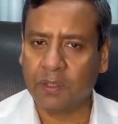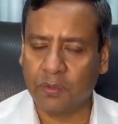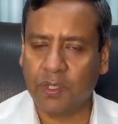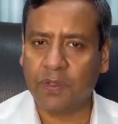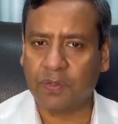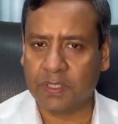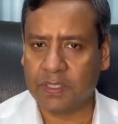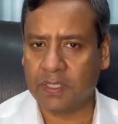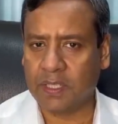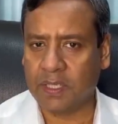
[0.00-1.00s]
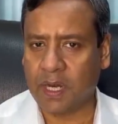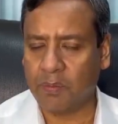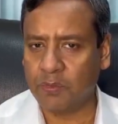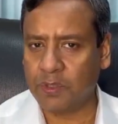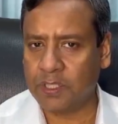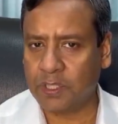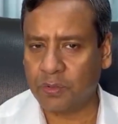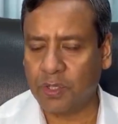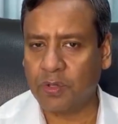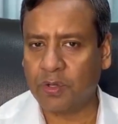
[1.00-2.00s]
তৈরি করেছেন এই রাম মন্দির
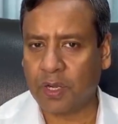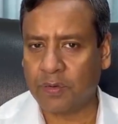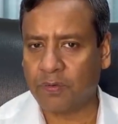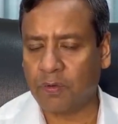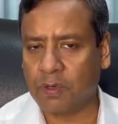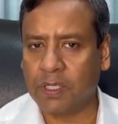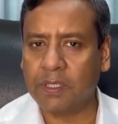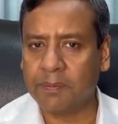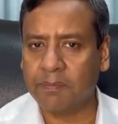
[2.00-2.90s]
তৈরি করার ফলে